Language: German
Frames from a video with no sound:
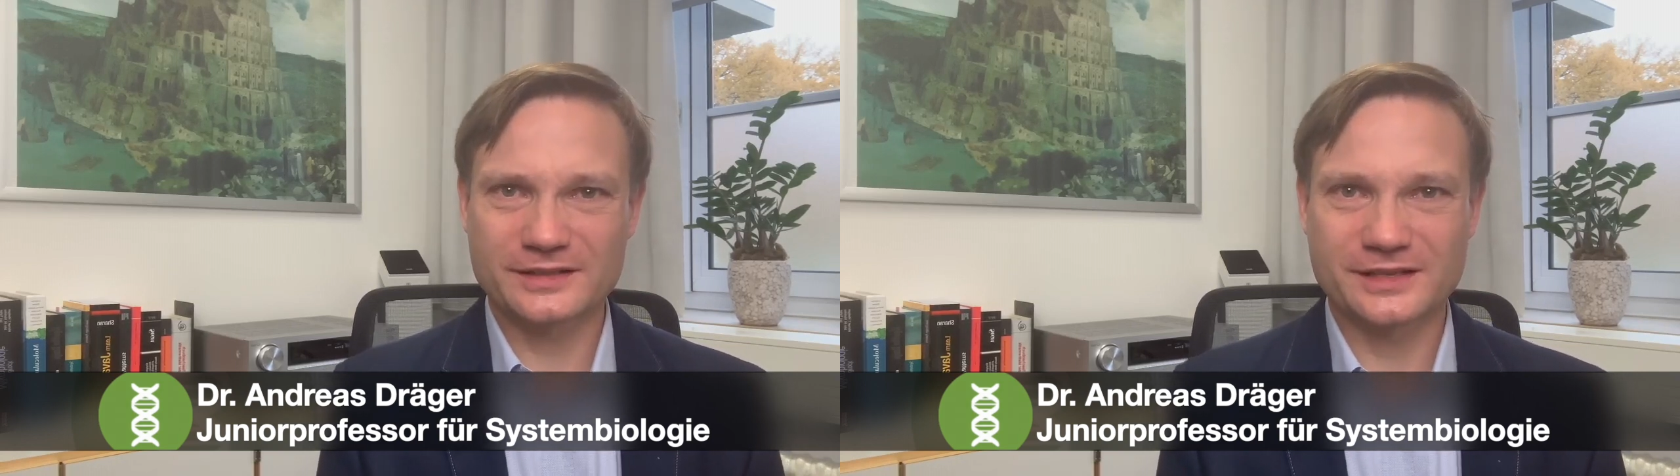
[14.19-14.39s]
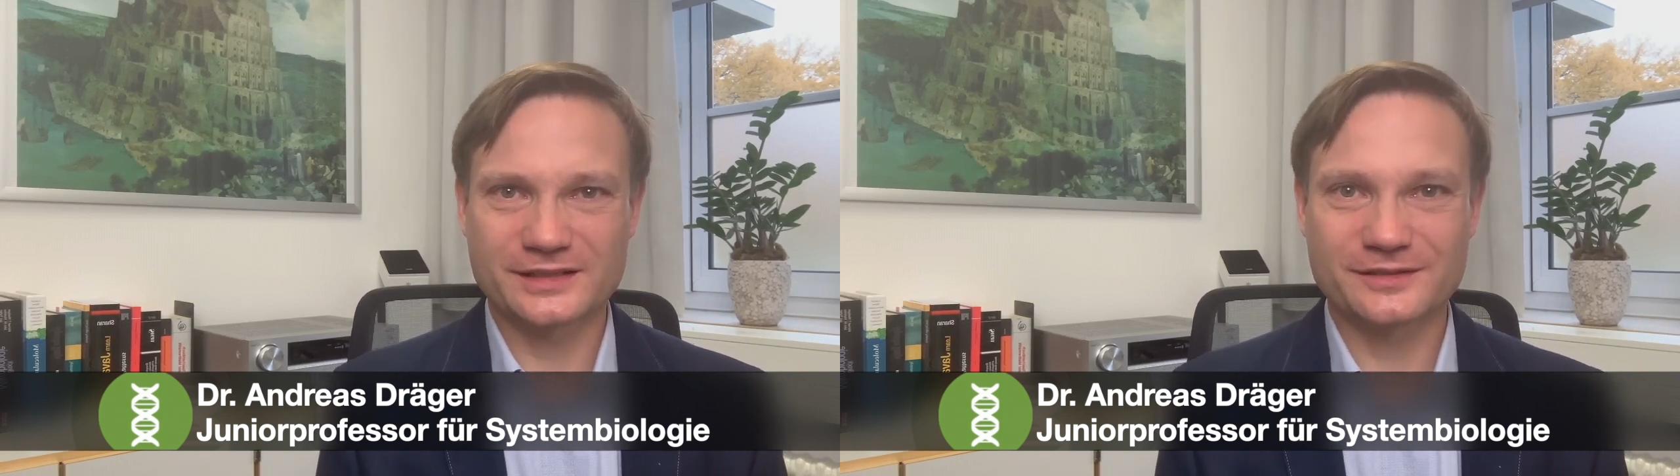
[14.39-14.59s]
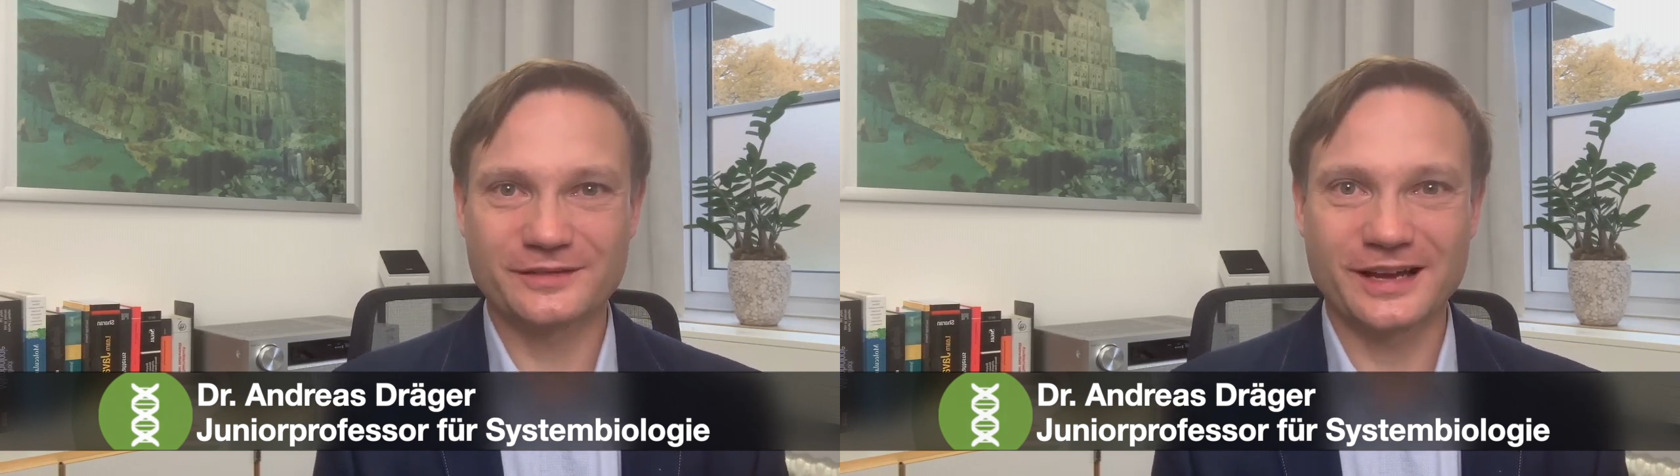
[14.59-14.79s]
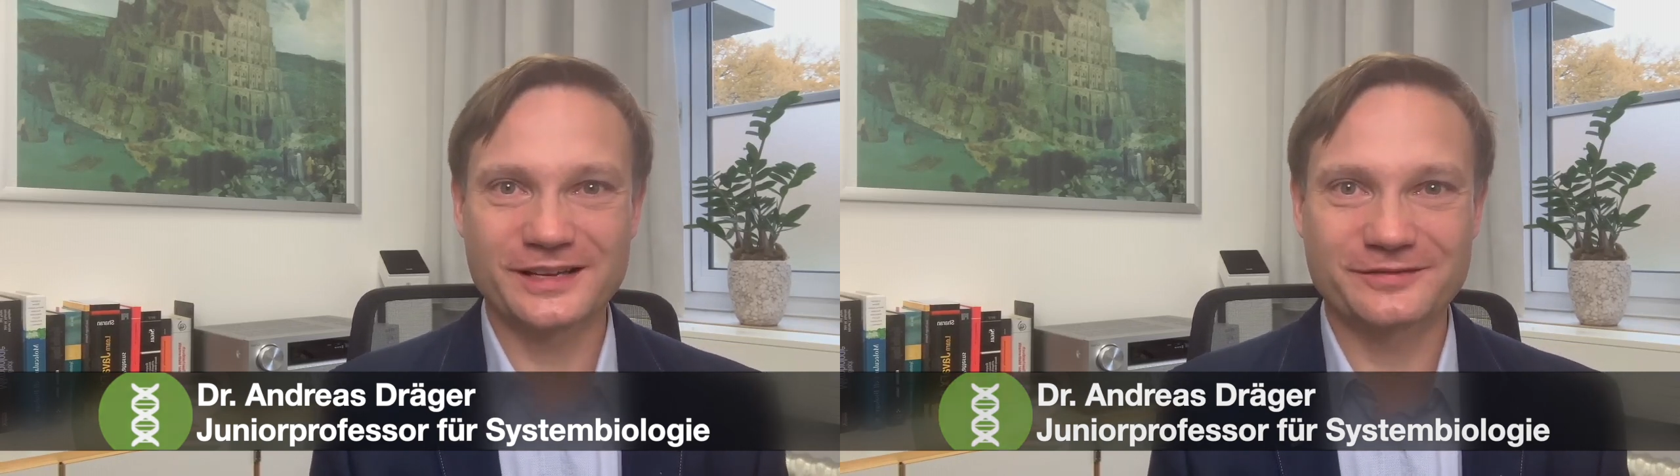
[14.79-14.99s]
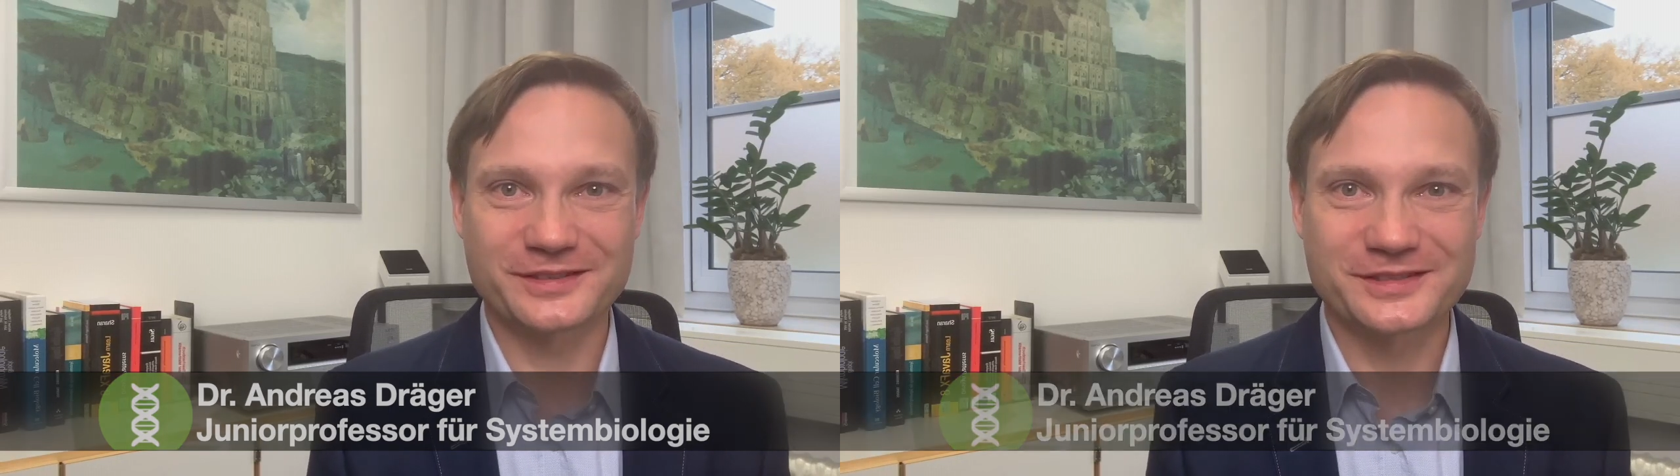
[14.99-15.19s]
Sie jetzt
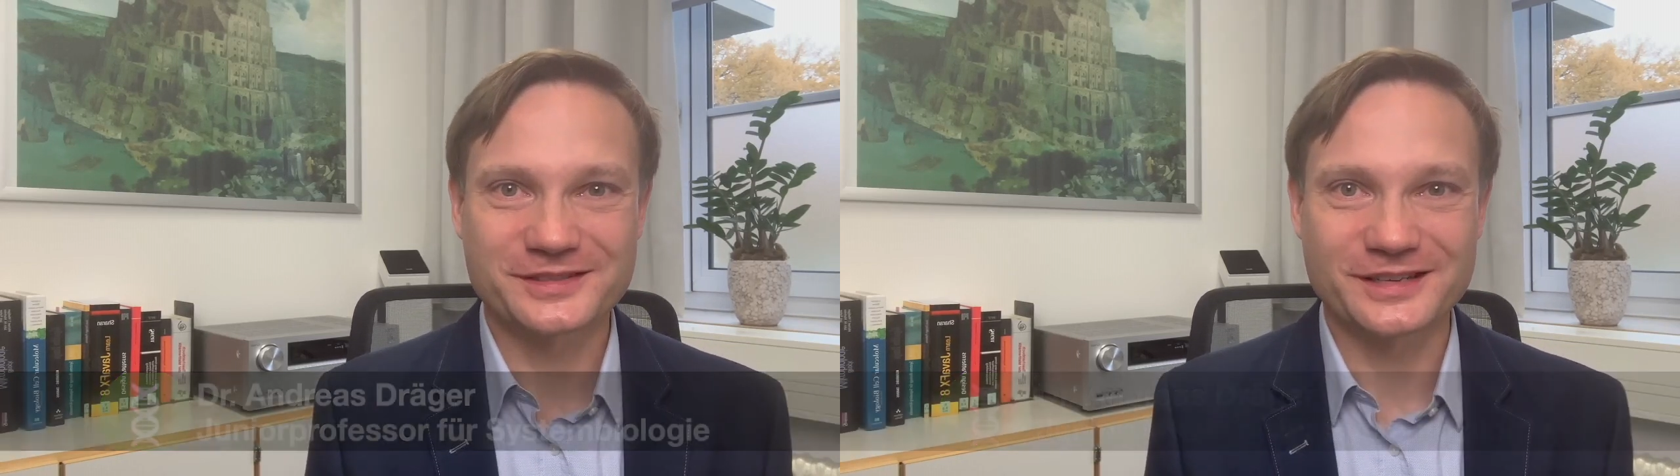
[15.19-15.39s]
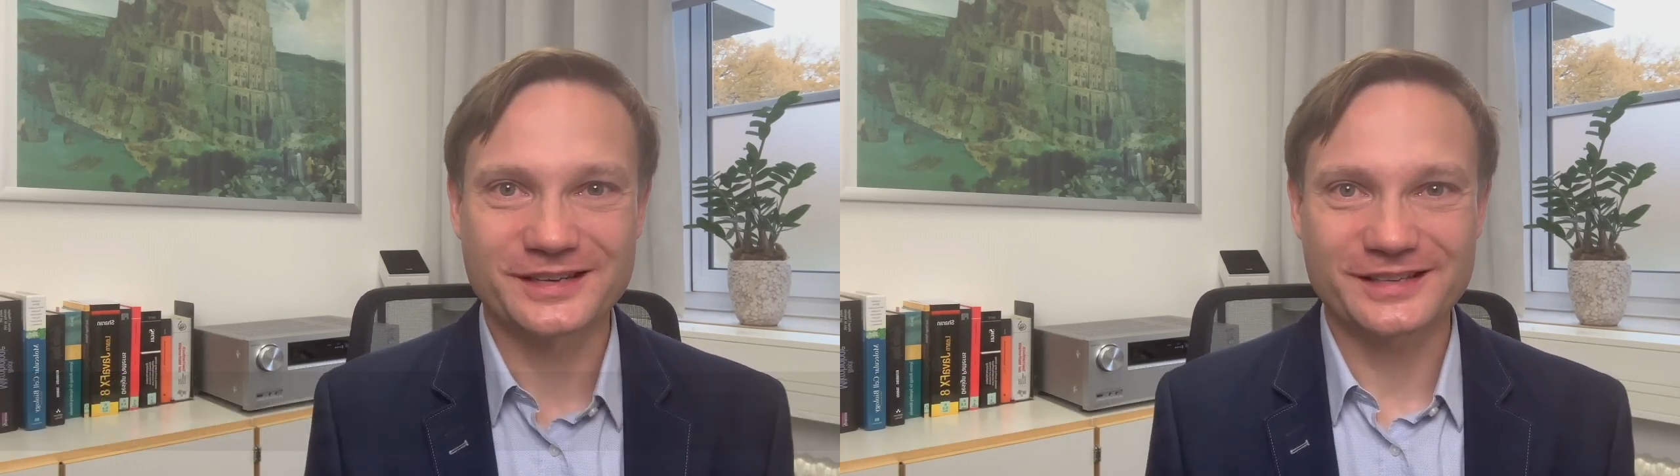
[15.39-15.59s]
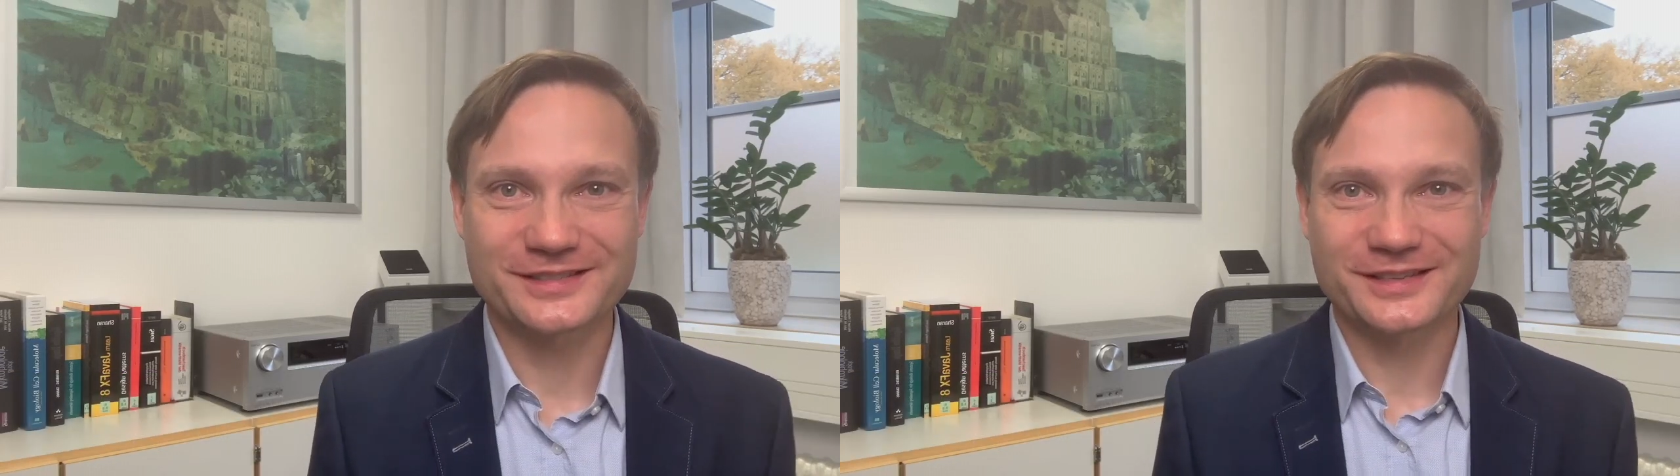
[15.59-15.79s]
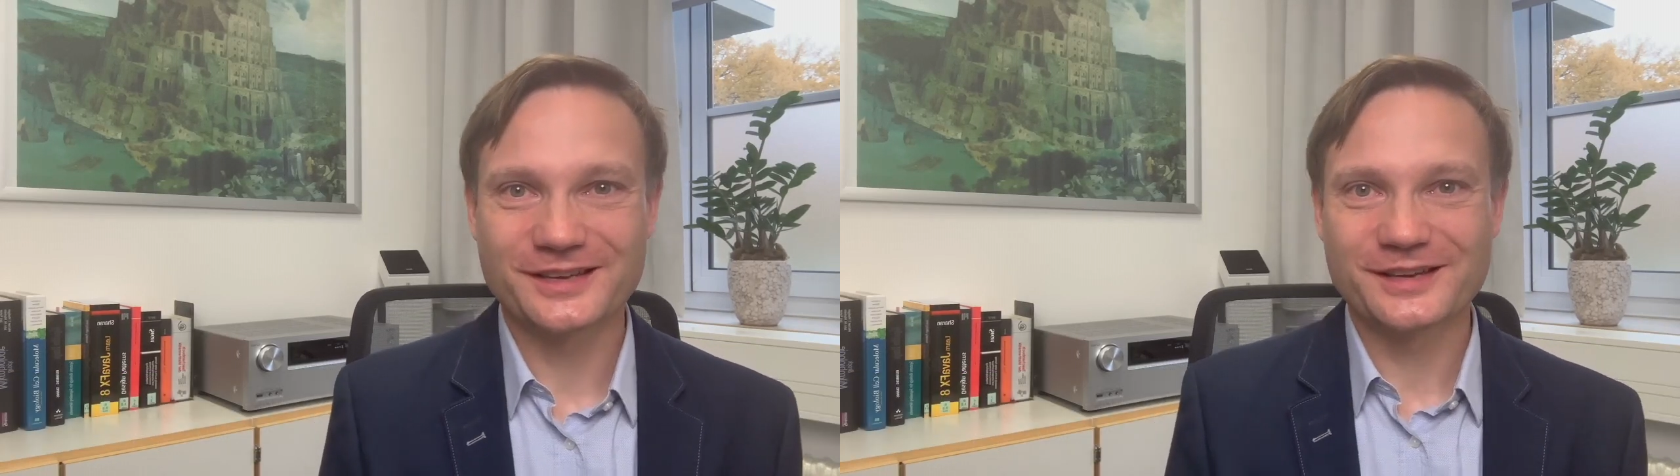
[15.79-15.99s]
vielleicht, was ist denn das?